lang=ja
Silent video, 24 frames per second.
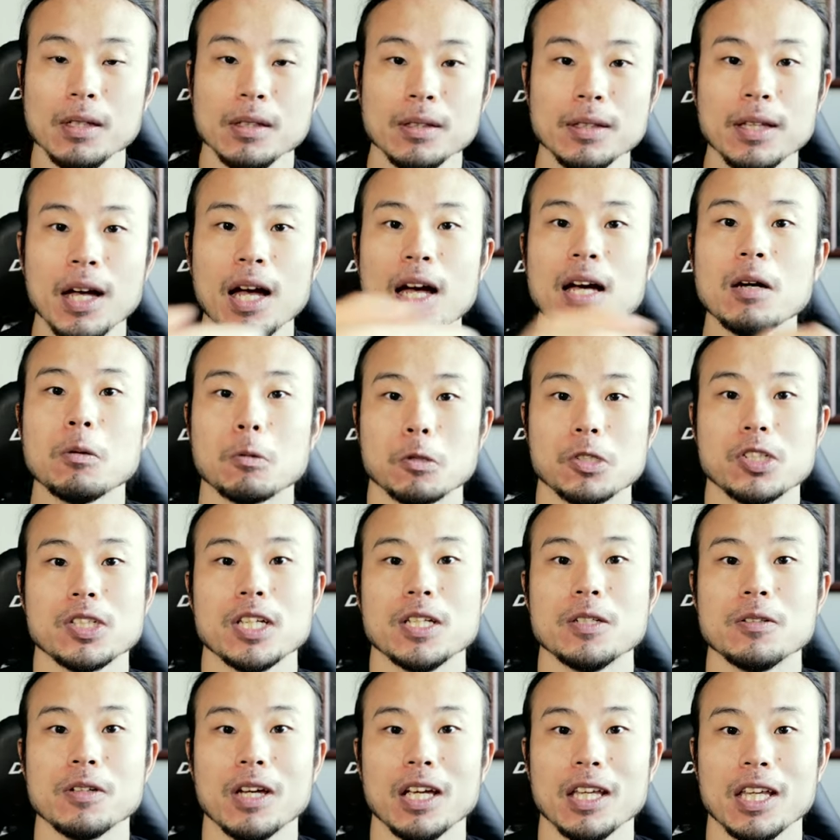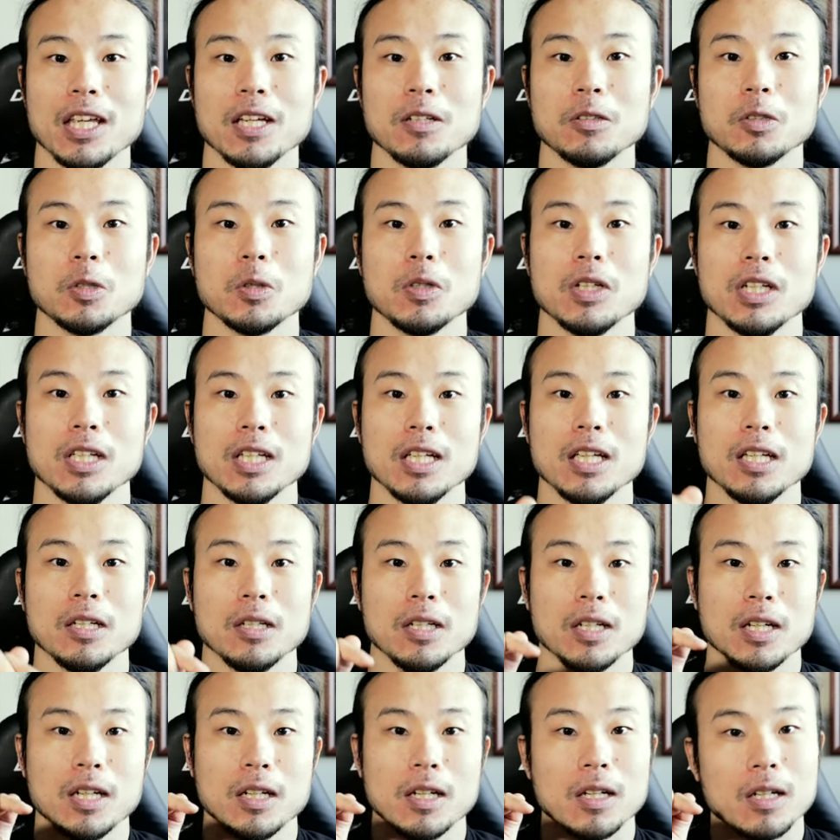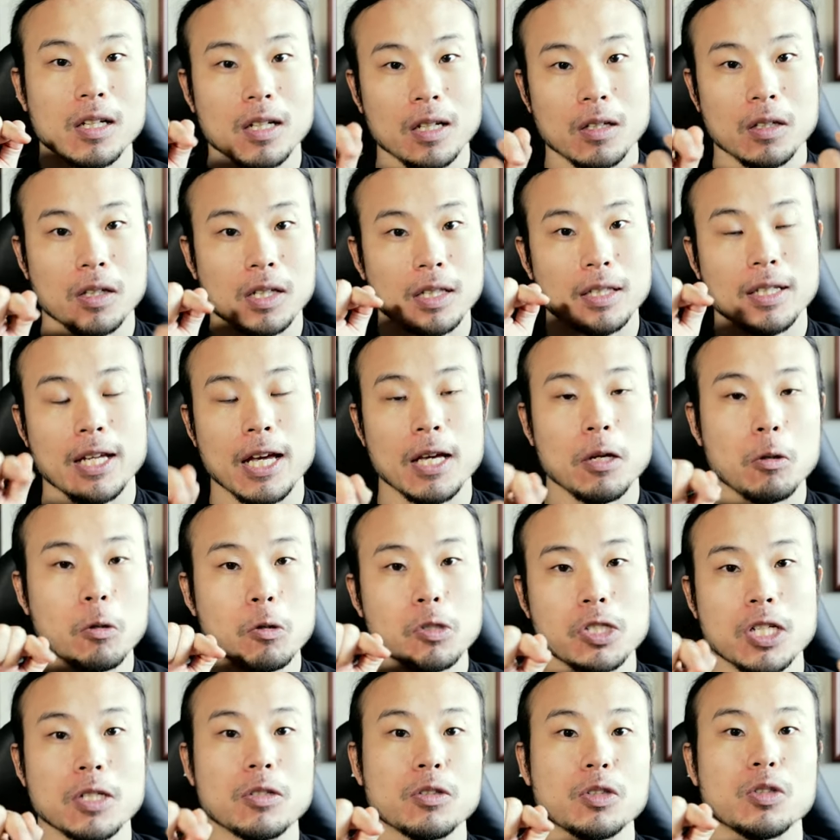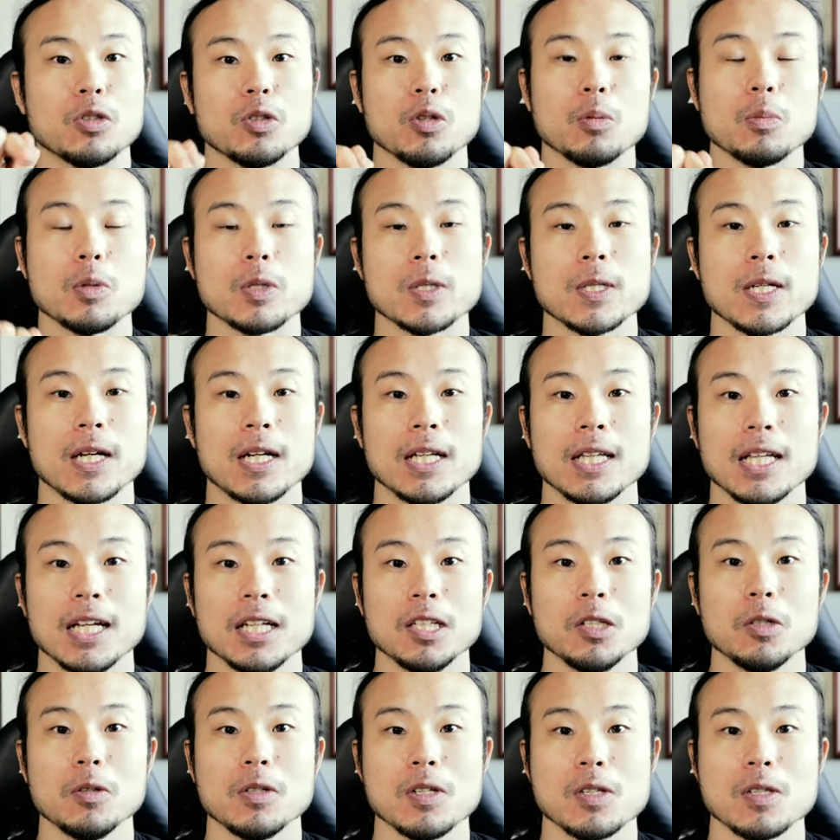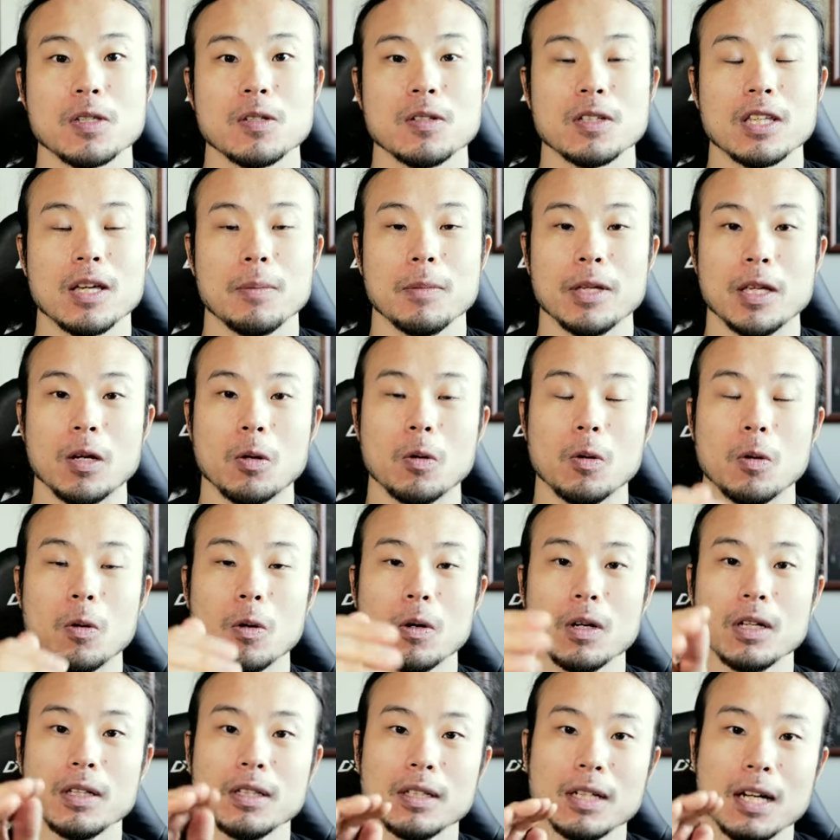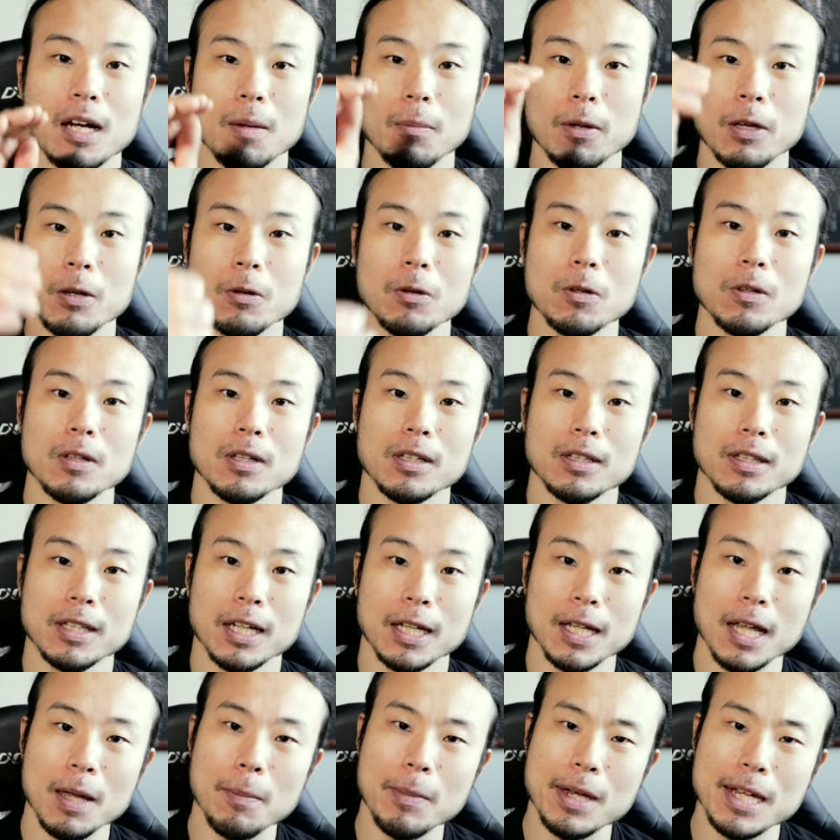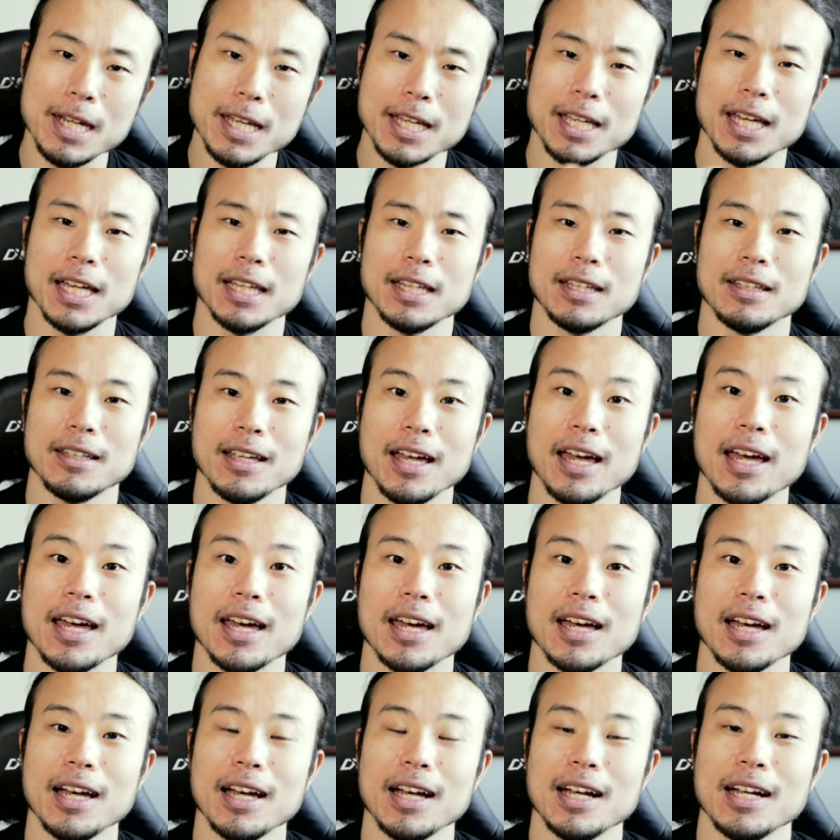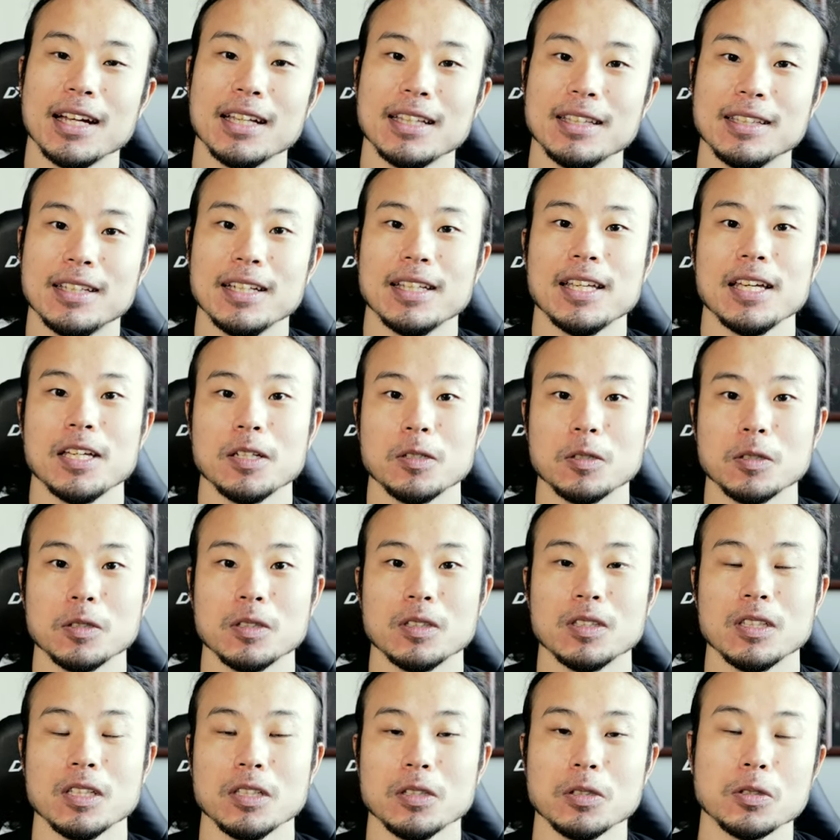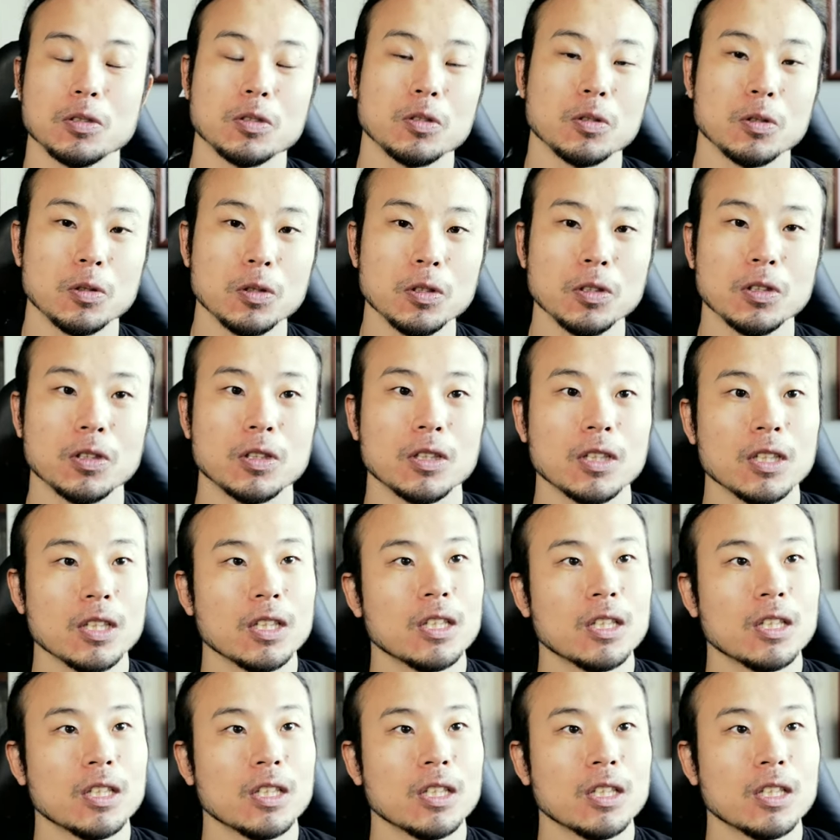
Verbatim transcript: ターンをして抜けていくときに、対向車の人とぶつからないようにするために、こう、壁を斜めに蹴って出ていくっていうのを、